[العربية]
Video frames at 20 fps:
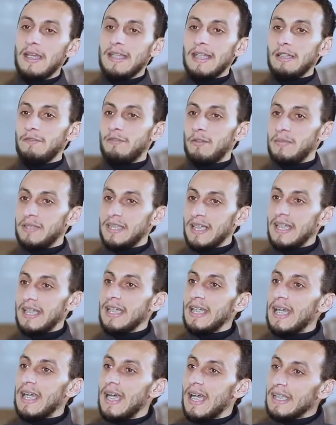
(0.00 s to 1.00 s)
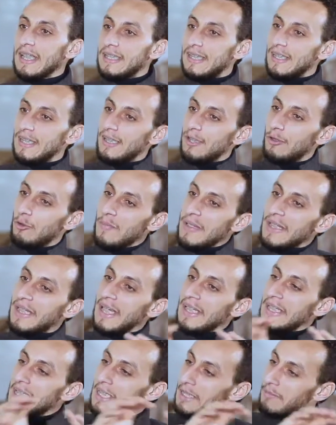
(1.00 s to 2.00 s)
يعني فبالتالي هاد لو
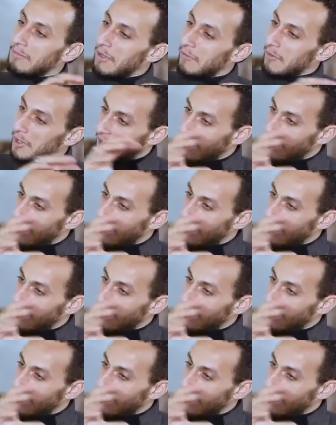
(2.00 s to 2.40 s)
ميكانيزم كيفاش